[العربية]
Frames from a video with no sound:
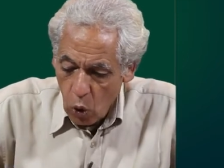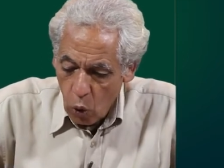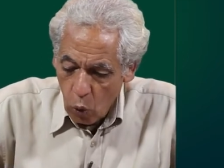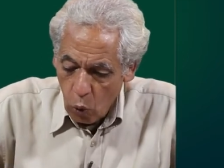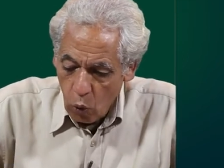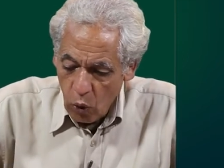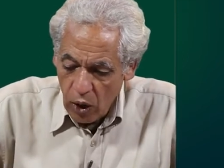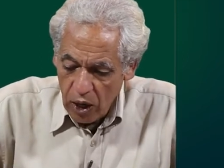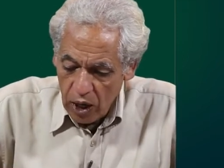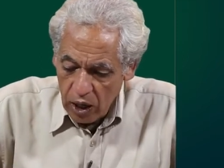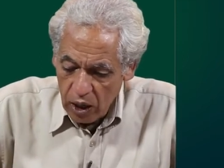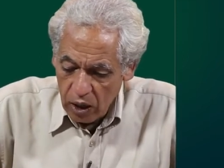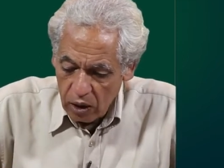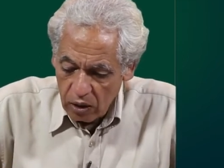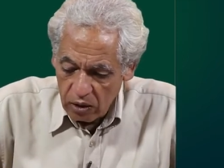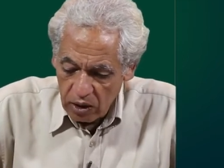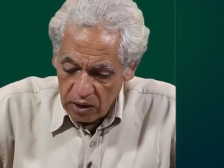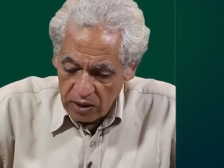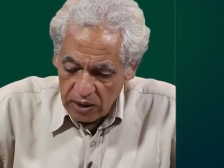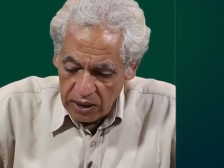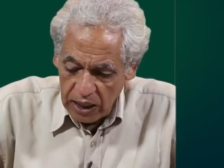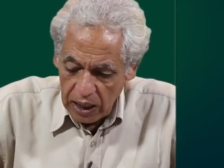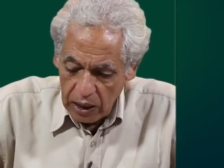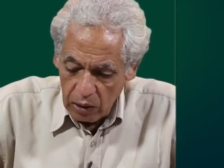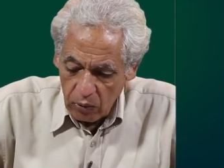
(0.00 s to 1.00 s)

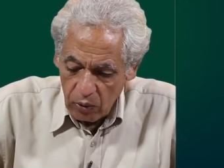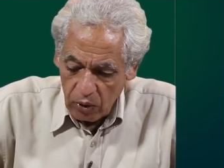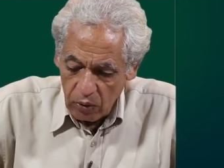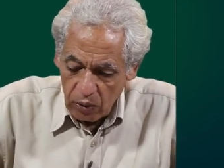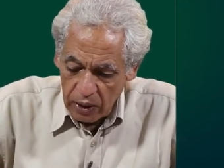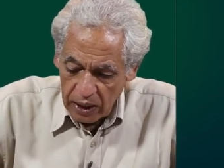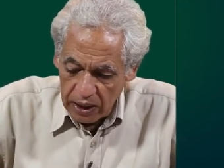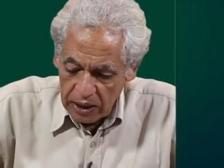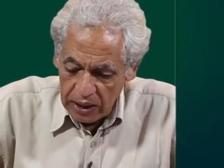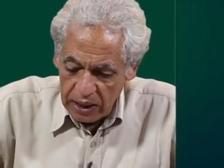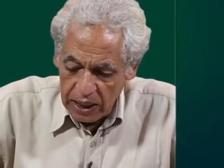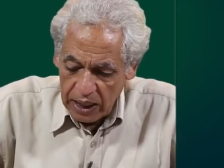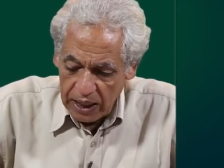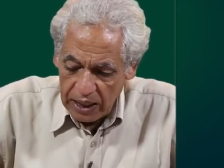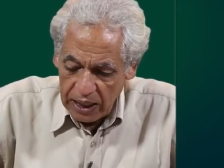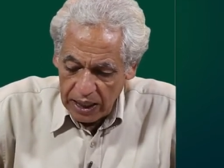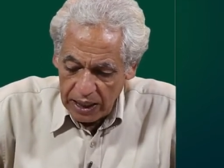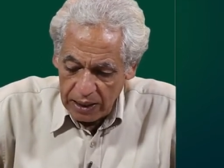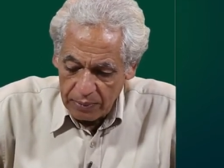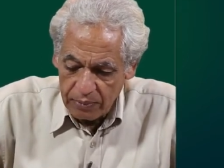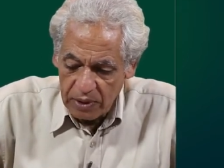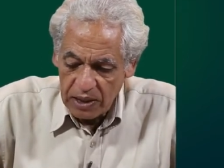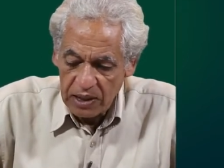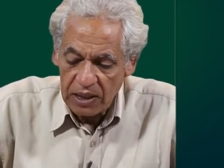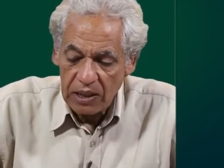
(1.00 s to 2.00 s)
والقسط الاول والاخير عليه
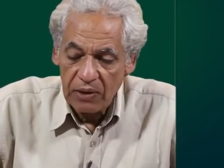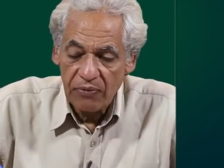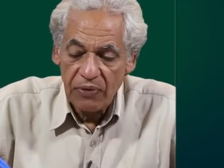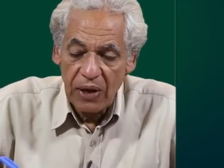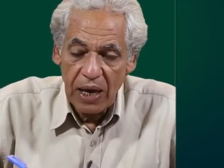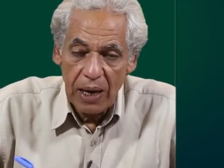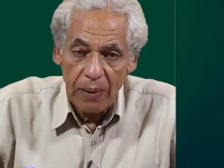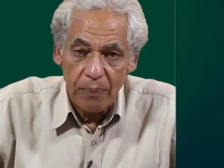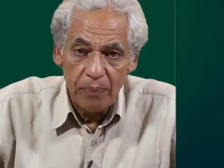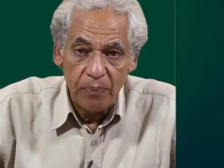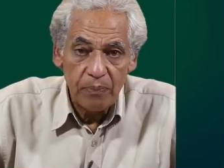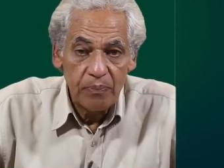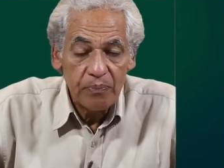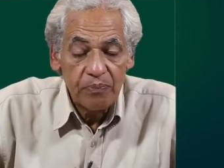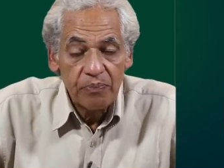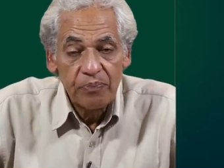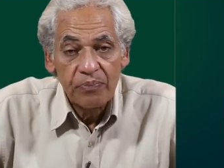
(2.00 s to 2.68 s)
علامه استفهام